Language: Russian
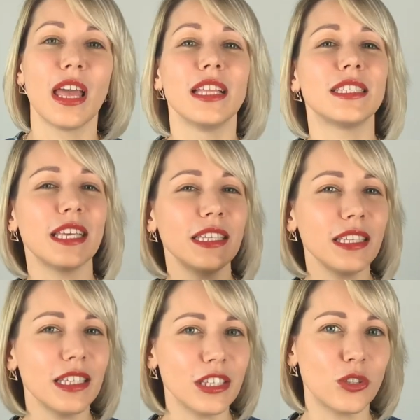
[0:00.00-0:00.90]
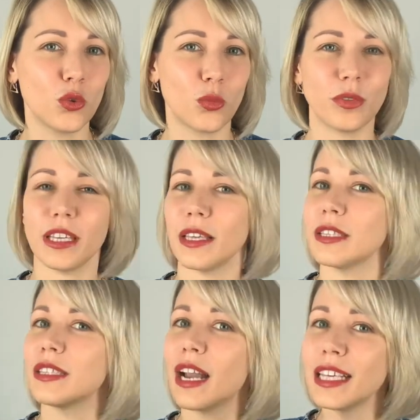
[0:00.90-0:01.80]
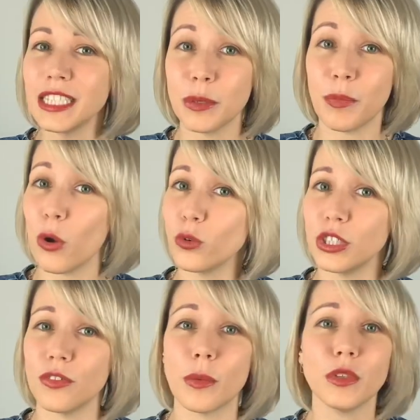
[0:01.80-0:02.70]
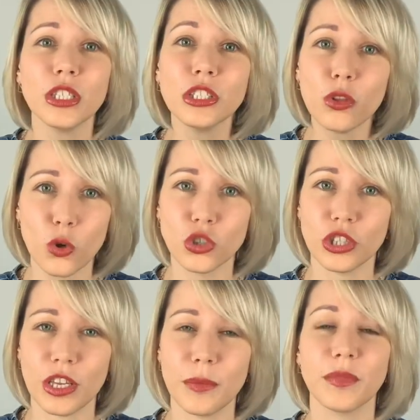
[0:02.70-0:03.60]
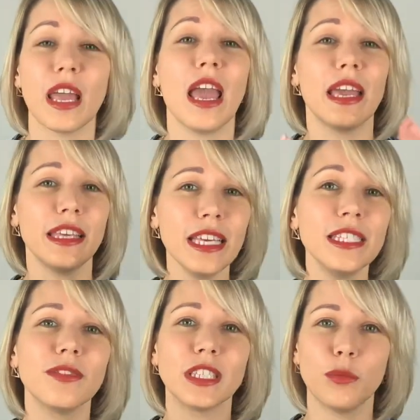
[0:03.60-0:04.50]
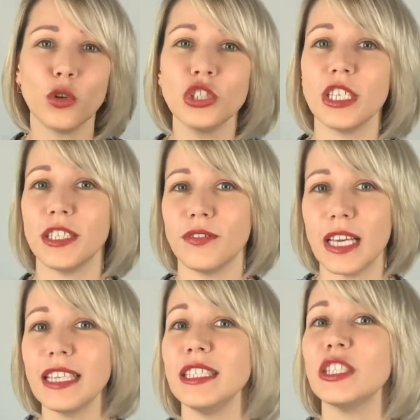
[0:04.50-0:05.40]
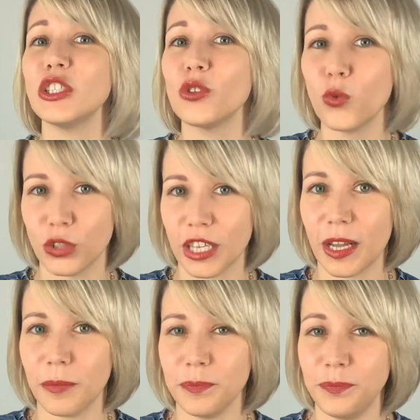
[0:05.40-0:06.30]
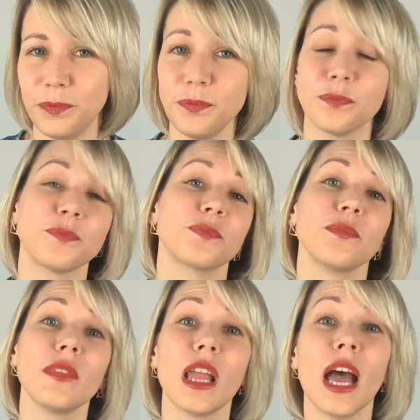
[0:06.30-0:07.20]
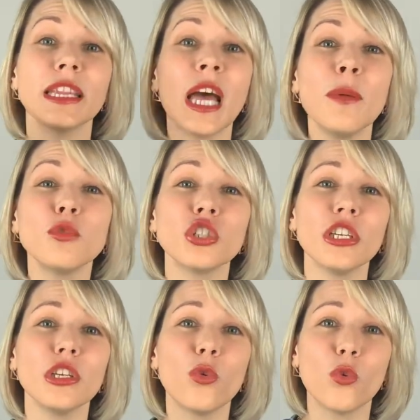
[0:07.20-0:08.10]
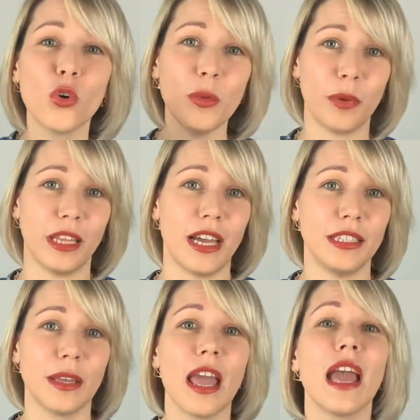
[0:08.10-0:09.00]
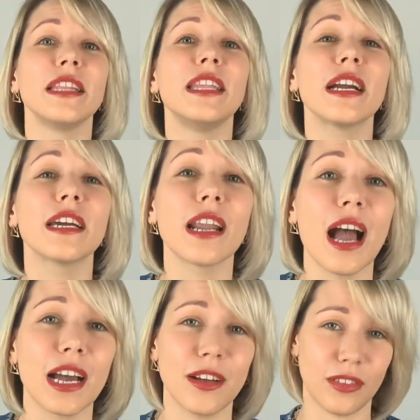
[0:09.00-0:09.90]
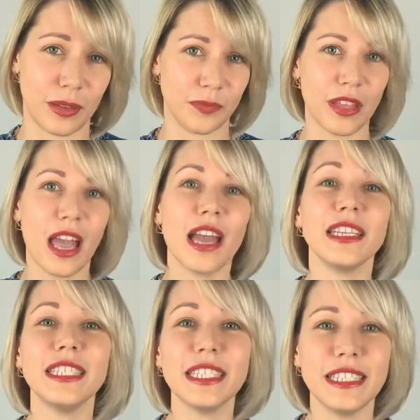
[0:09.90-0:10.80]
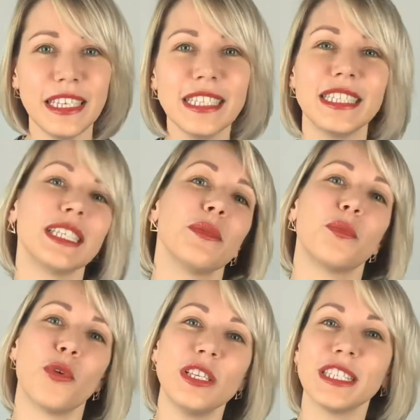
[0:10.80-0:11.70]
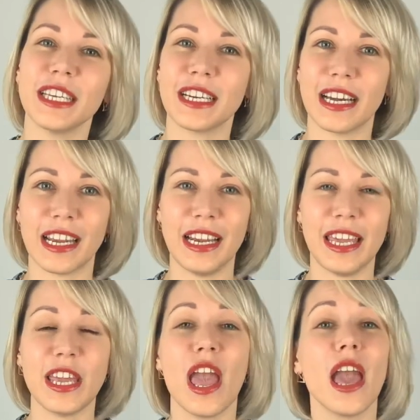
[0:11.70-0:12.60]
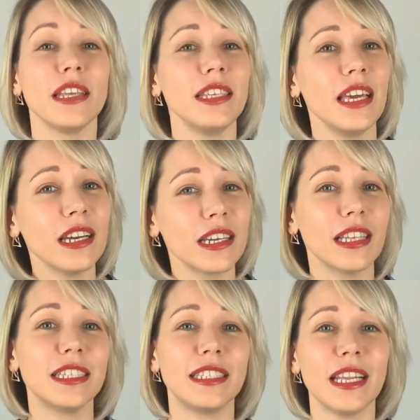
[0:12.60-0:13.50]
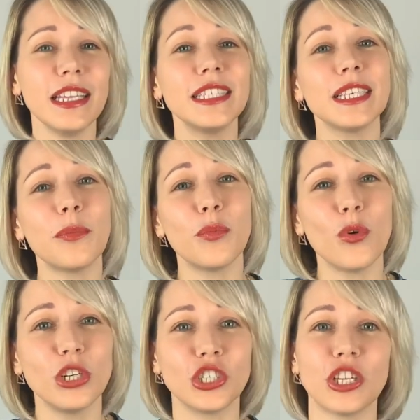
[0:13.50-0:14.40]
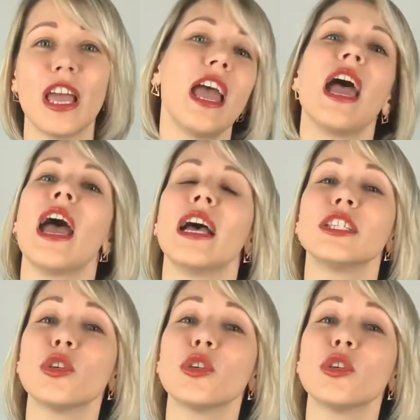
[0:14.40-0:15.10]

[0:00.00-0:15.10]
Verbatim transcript: Цены доступные, трассы по отзывам несложные. Есть возможность взять инструктора а там уже и рукой подать до Кракова, резиденции польских королей, некогда столица Польши, с